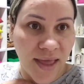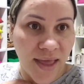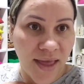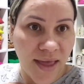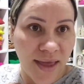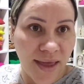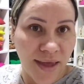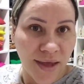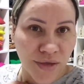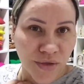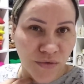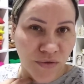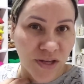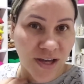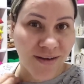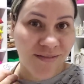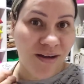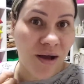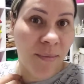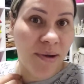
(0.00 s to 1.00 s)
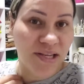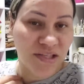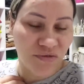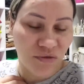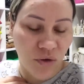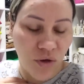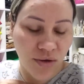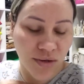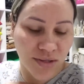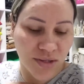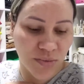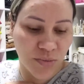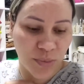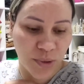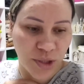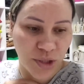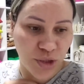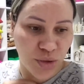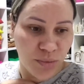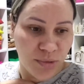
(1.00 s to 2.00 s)
é, resolvi gravar mais vlogs
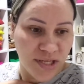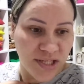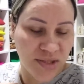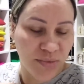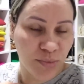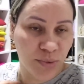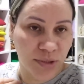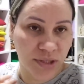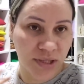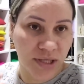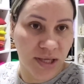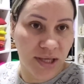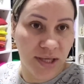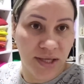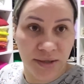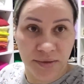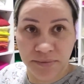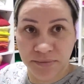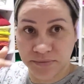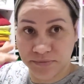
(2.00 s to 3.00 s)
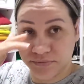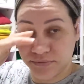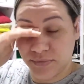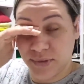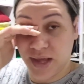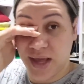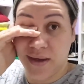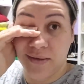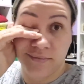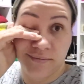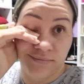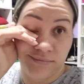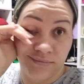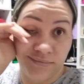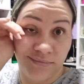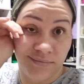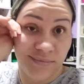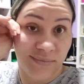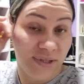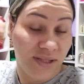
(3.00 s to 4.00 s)
para este mês, porque, né,
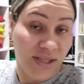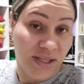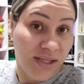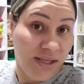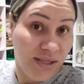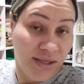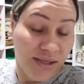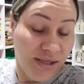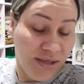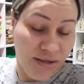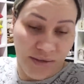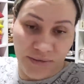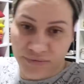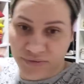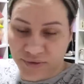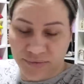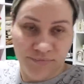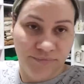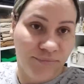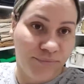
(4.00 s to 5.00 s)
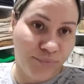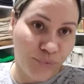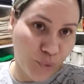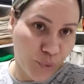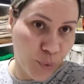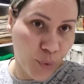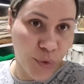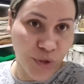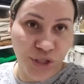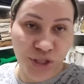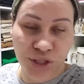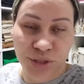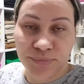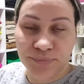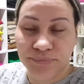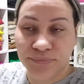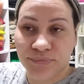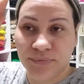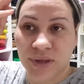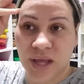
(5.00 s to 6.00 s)
enfim,
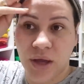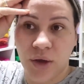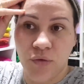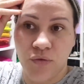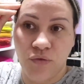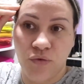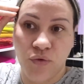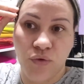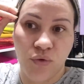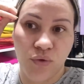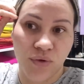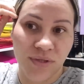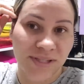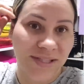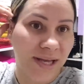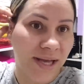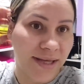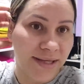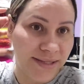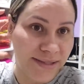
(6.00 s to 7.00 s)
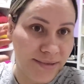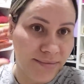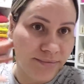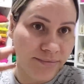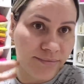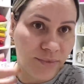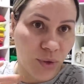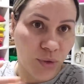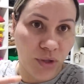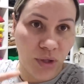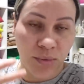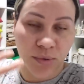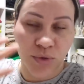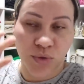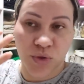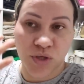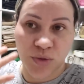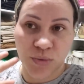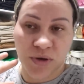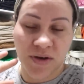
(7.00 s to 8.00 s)
hoje eu vou sair, eu tenho
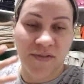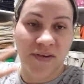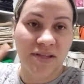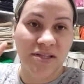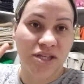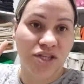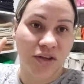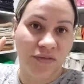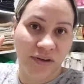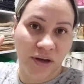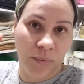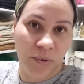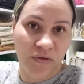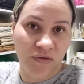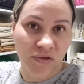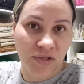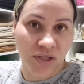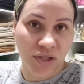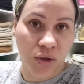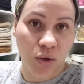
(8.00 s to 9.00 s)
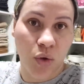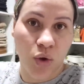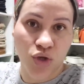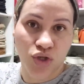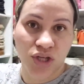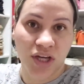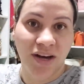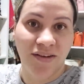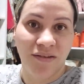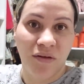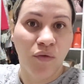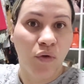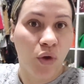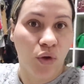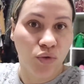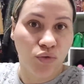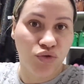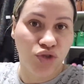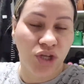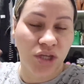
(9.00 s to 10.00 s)
umas coisas para fazer, já falei para vocês que eu gosto de gravar
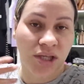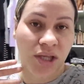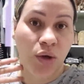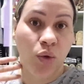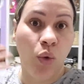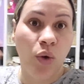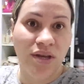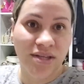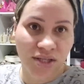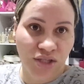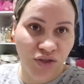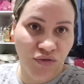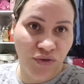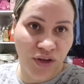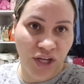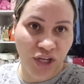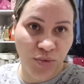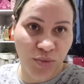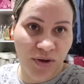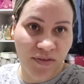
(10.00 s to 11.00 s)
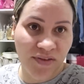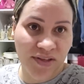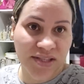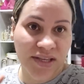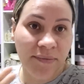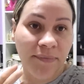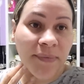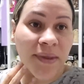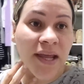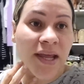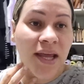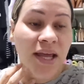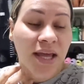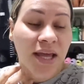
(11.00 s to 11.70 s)
vlog no dia que tem coisas diferentes para fazer,